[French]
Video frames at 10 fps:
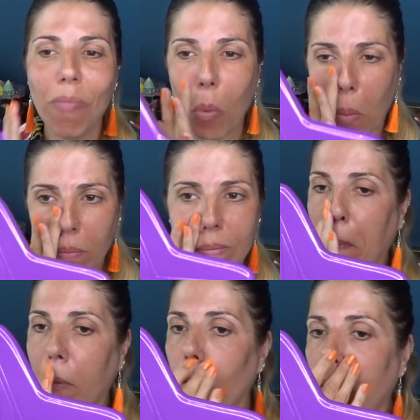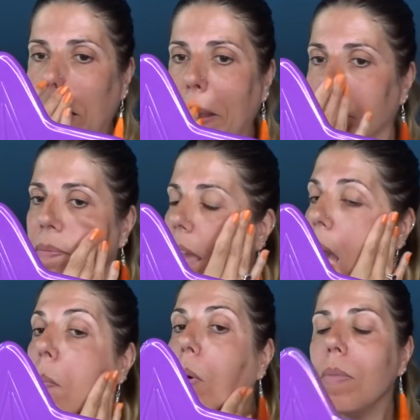Bon, écoutez,
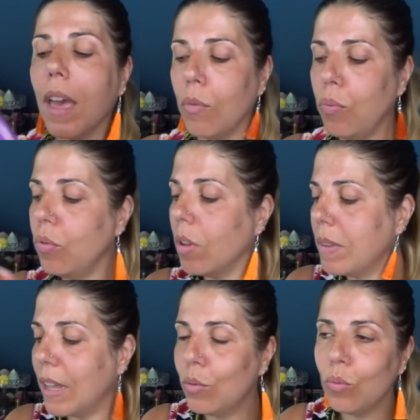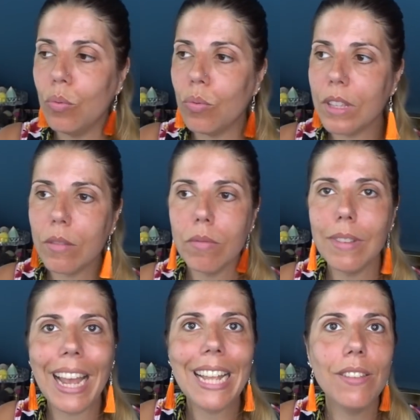à première vue comme ça de toute façon
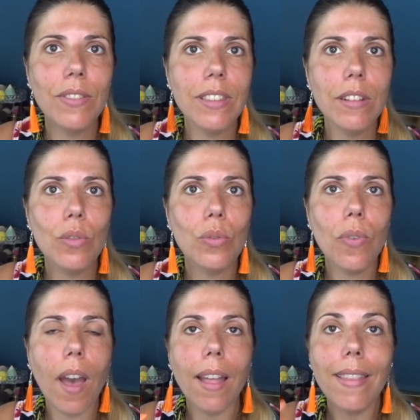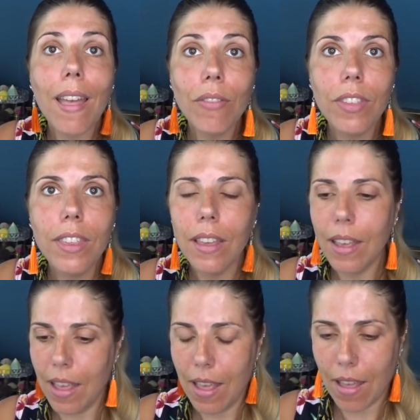très difficile de se faire un avis
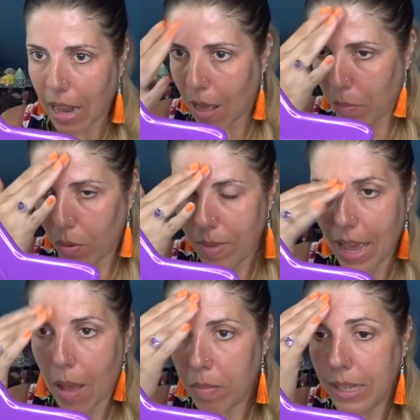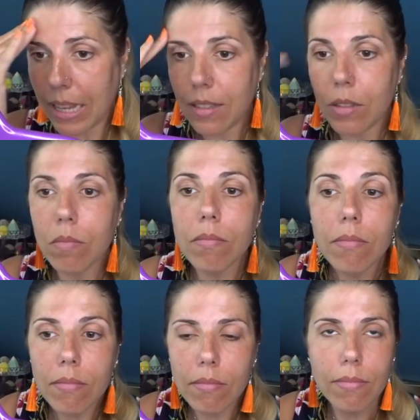à la première application.
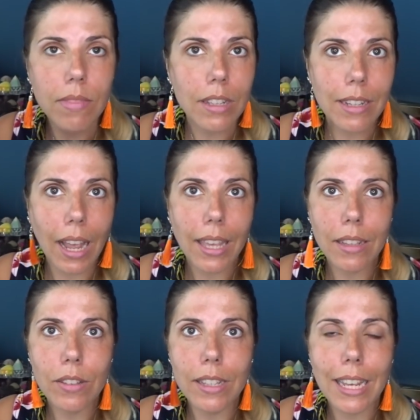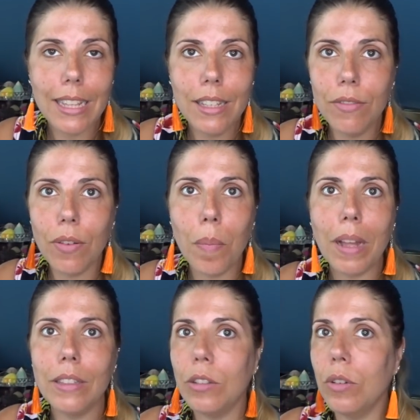J'ai rien de négatif en
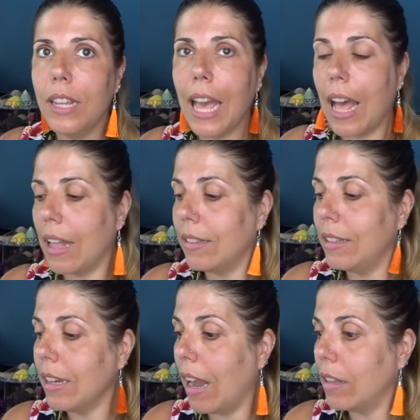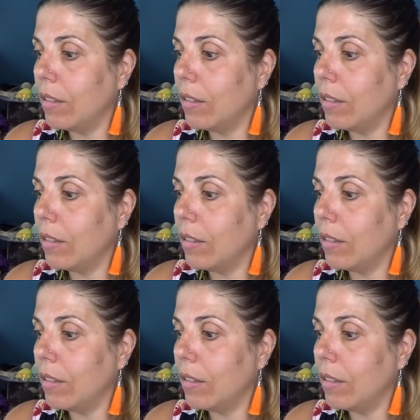particulier à dire